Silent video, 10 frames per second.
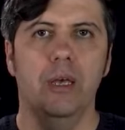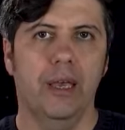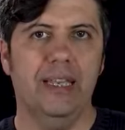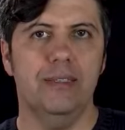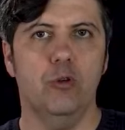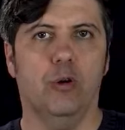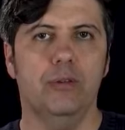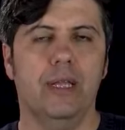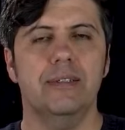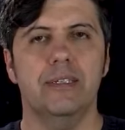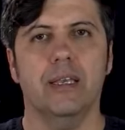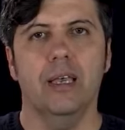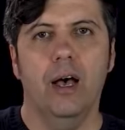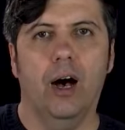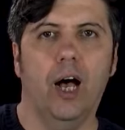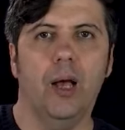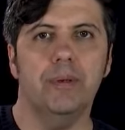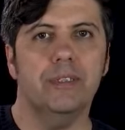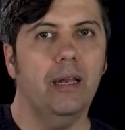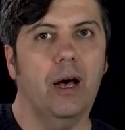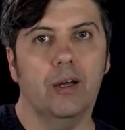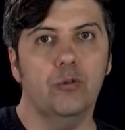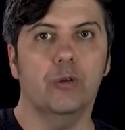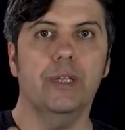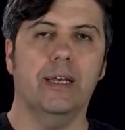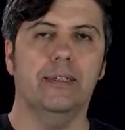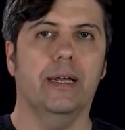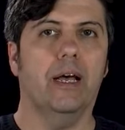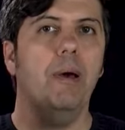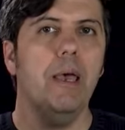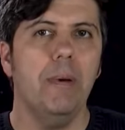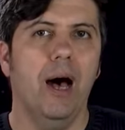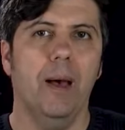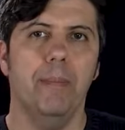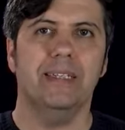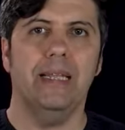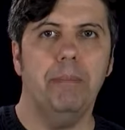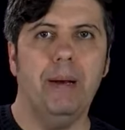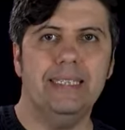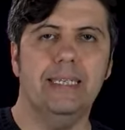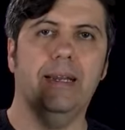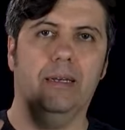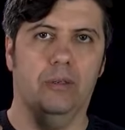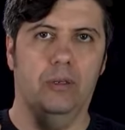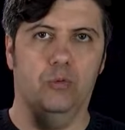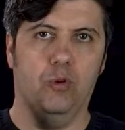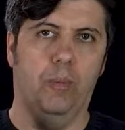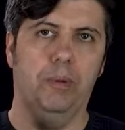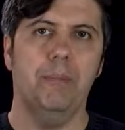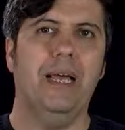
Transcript: S4 dersek A1'den A4'e kadar ama hep A1'den başlayarak toplam.